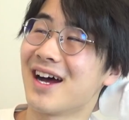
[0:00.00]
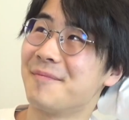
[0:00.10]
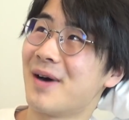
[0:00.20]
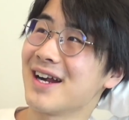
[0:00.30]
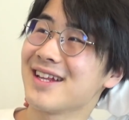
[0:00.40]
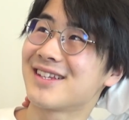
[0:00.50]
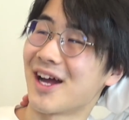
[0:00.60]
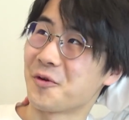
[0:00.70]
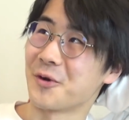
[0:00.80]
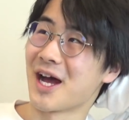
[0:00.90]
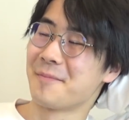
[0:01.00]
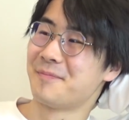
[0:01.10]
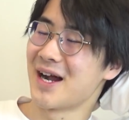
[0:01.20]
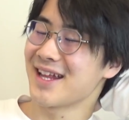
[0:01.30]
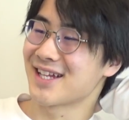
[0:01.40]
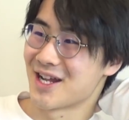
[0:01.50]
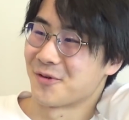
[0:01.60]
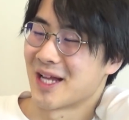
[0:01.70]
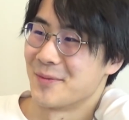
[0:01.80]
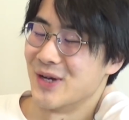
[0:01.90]
あ、バレたこれ。あ、バレたな、
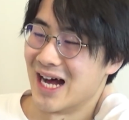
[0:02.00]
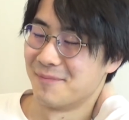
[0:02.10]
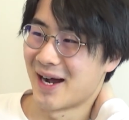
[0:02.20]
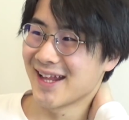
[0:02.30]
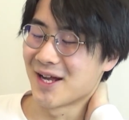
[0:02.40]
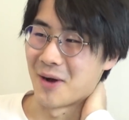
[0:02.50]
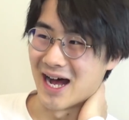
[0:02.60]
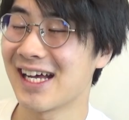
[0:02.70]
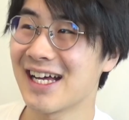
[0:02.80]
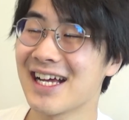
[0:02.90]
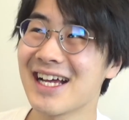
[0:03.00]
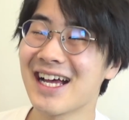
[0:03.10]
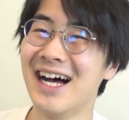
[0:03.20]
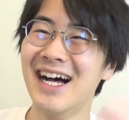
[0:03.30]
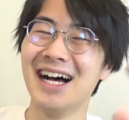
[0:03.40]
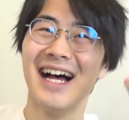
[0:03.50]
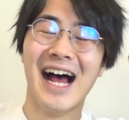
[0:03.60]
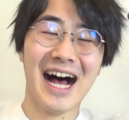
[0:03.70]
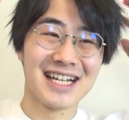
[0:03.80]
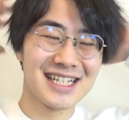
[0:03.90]
これ多分。あ、バレたわ。あー
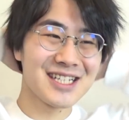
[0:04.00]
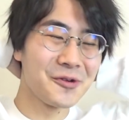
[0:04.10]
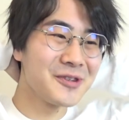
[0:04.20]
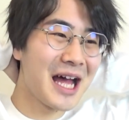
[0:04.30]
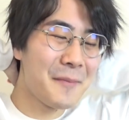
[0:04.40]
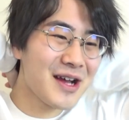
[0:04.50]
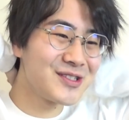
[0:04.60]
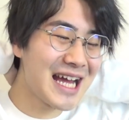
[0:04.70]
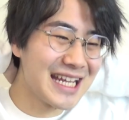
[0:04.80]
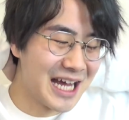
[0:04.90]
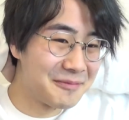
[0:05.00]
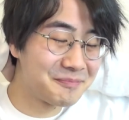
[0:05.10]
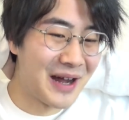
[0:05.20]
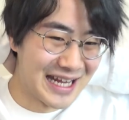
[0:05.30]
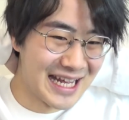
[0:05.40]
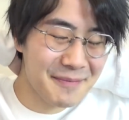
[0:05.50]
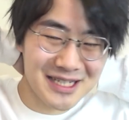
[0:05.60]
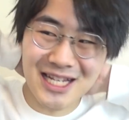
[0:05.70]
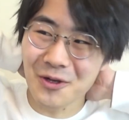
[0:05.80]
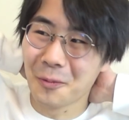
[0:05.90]
あ、全然そんな甘くないやっぱり。やっ
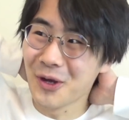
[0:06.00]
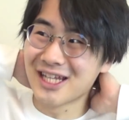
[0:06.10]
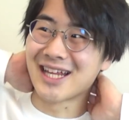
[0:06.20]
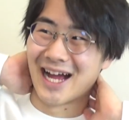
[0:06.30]
ぱ先生覚えて